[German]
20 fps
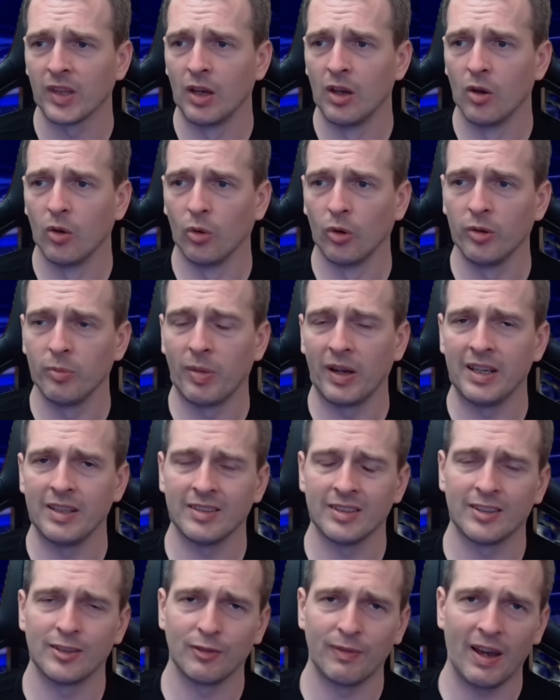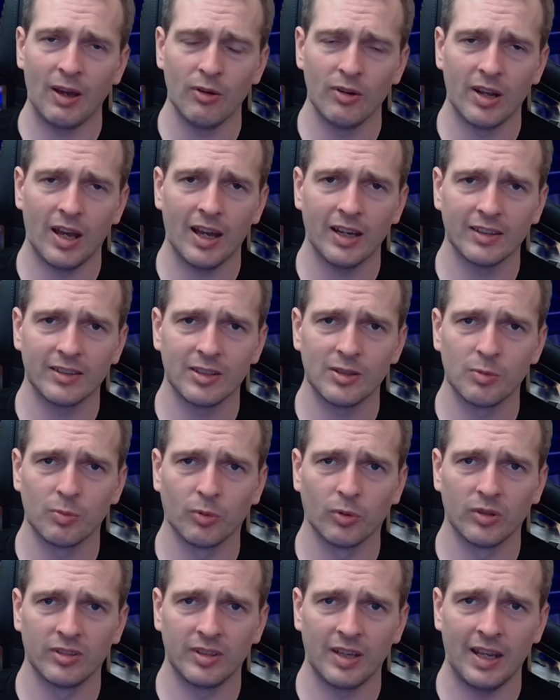Und bei diesen
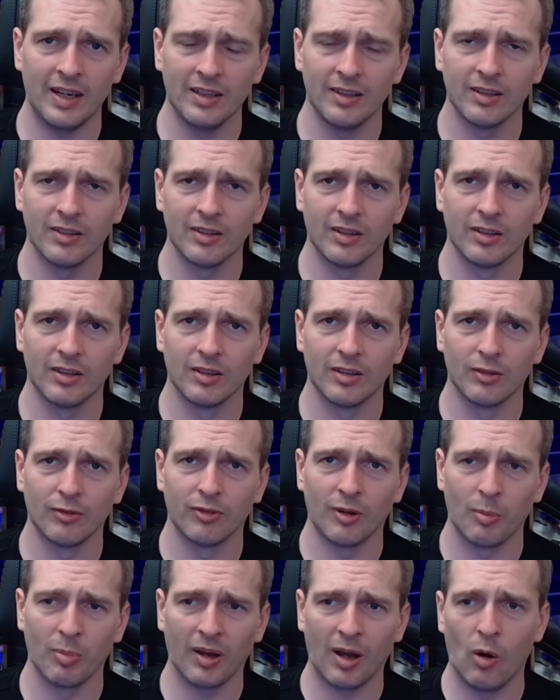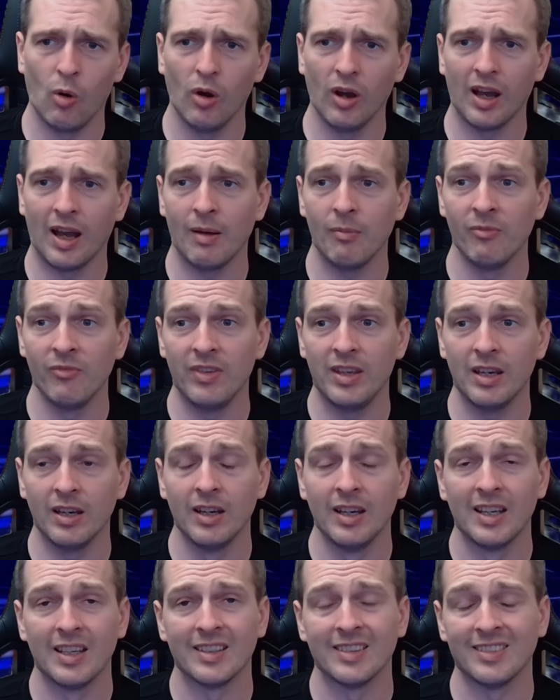82% Verbrauch haben wir
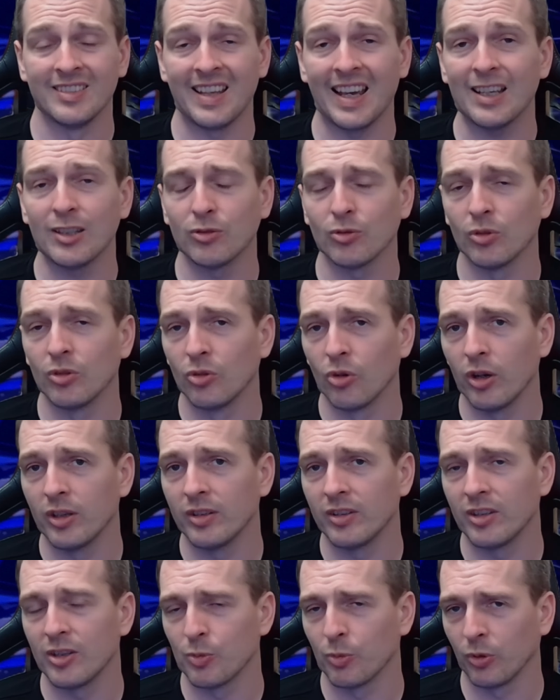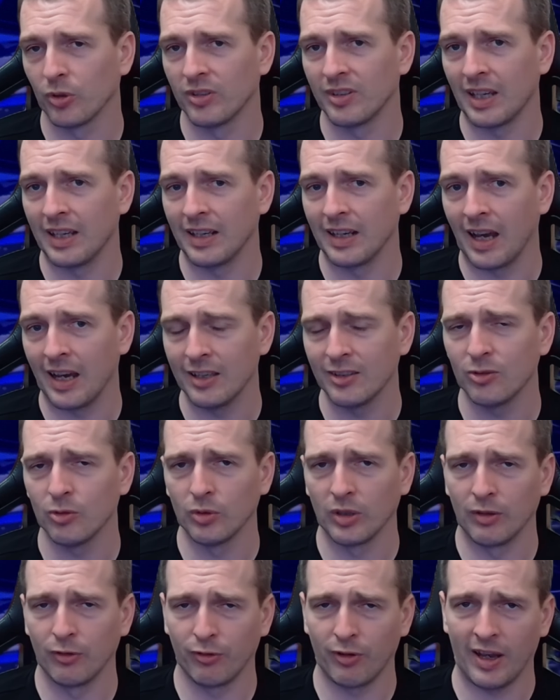96% Leistung in
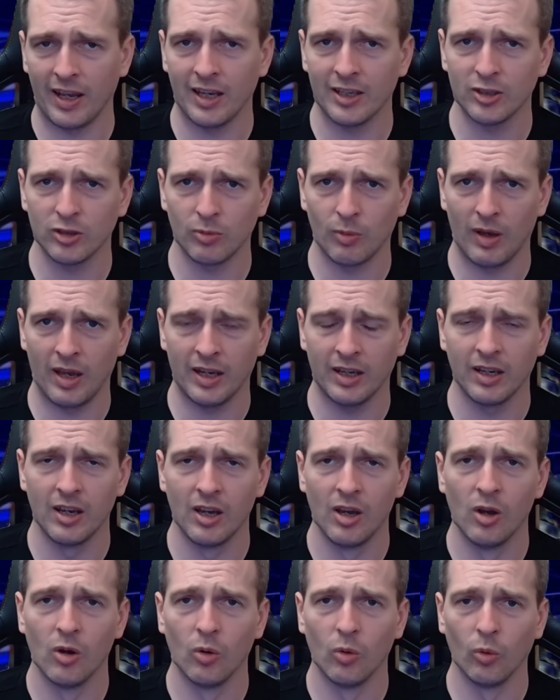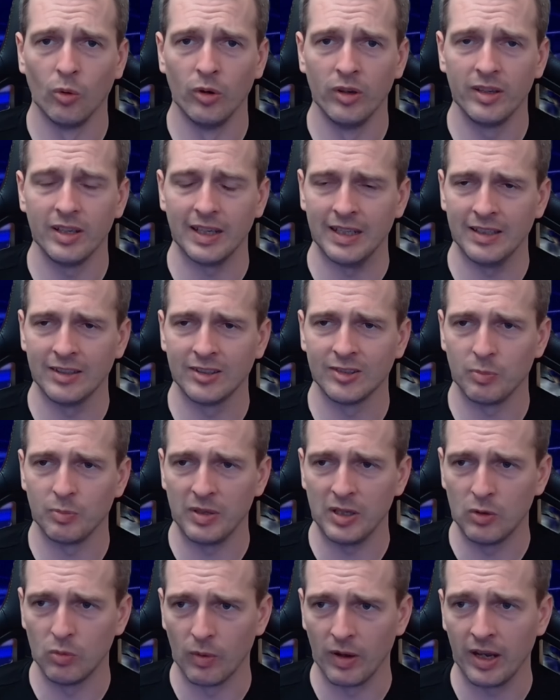Firestrike und in
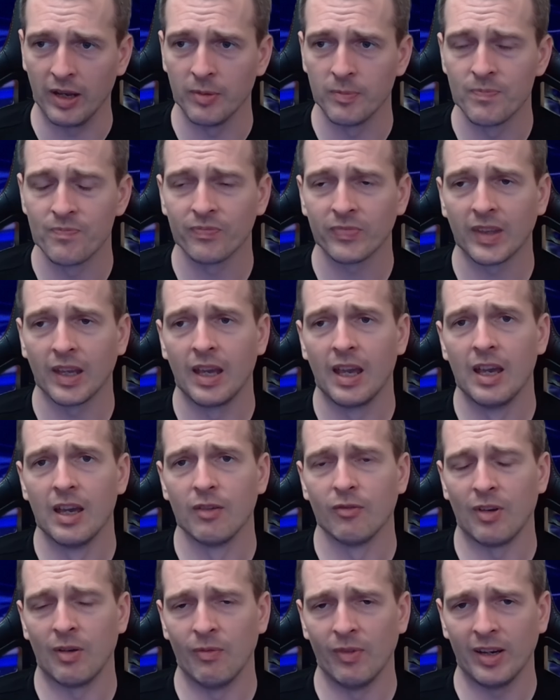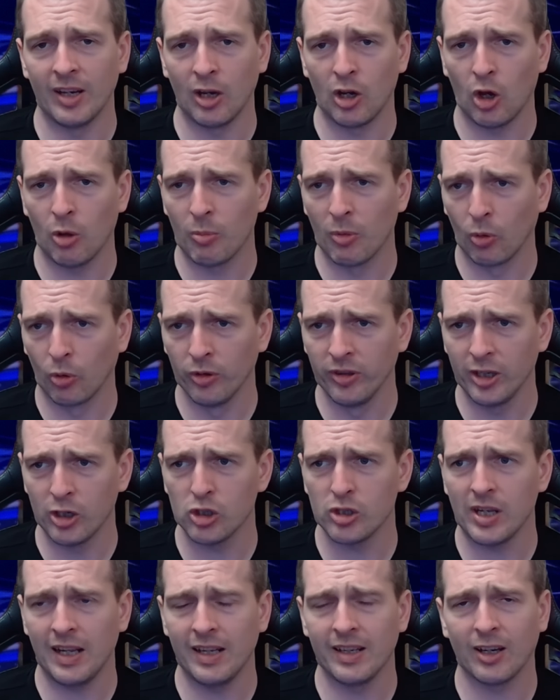Speedway. Wenn wir dann nochmal
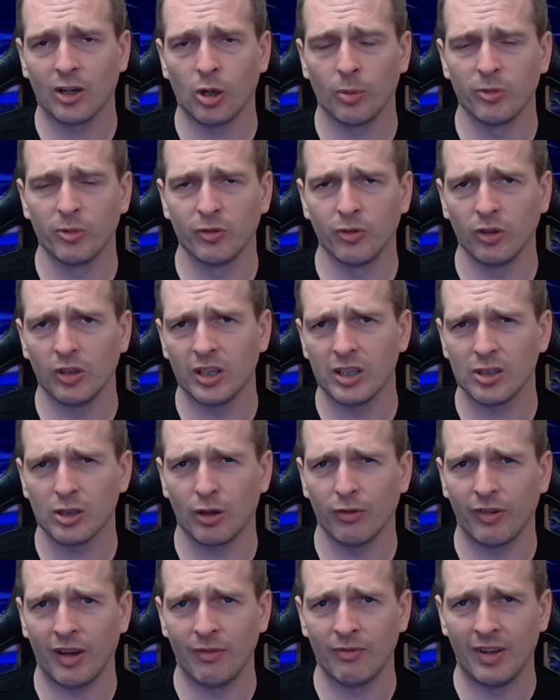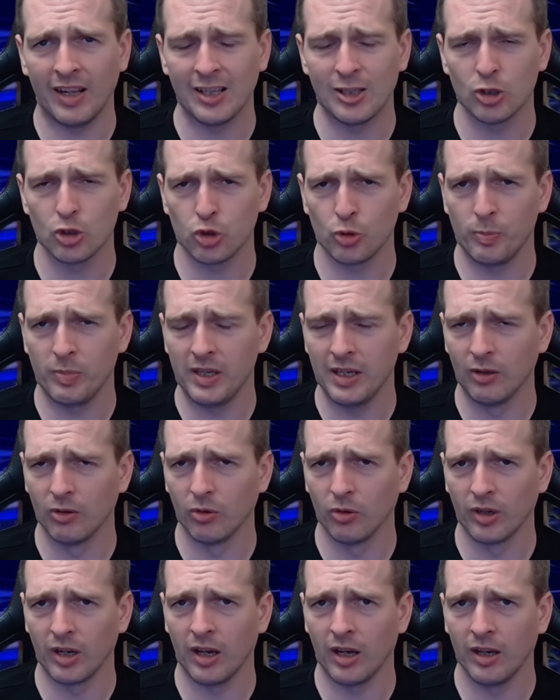runterstellen, dann kommt es wirklich darauf an, welches Spiel
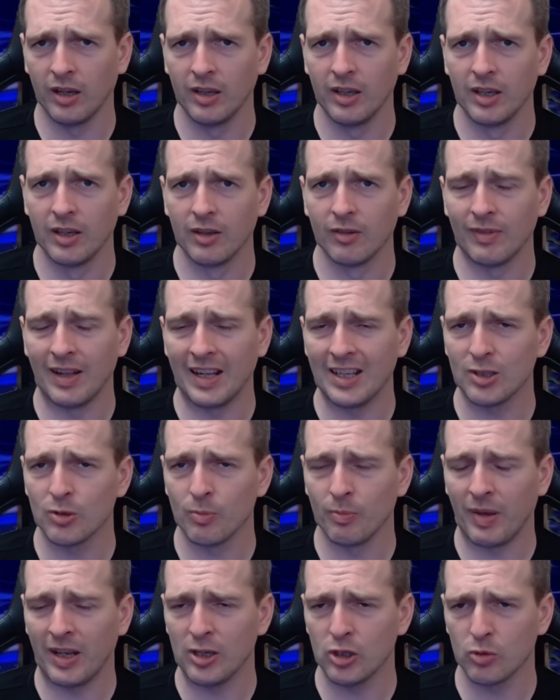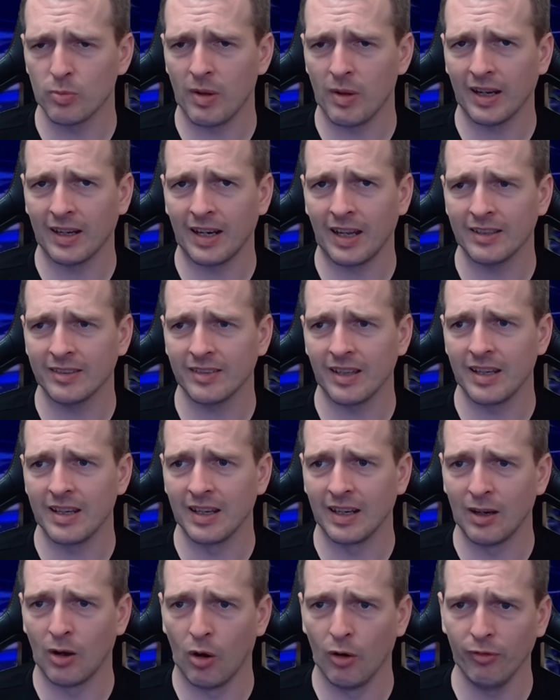oder welchen Benchmark lasst ihr hier
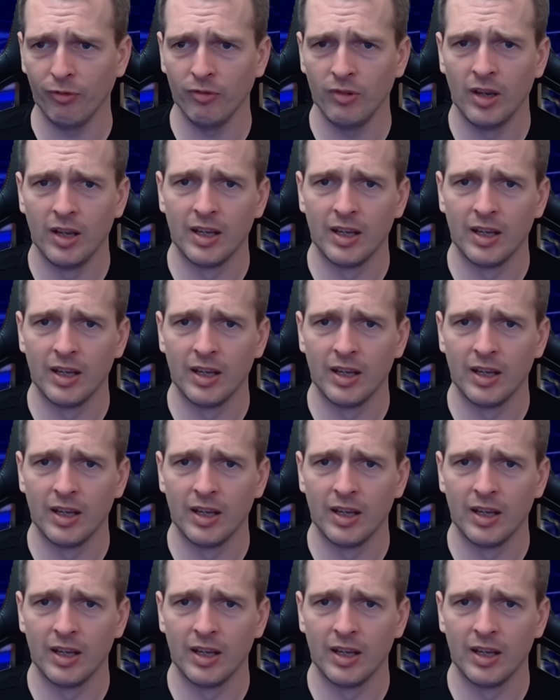laufen.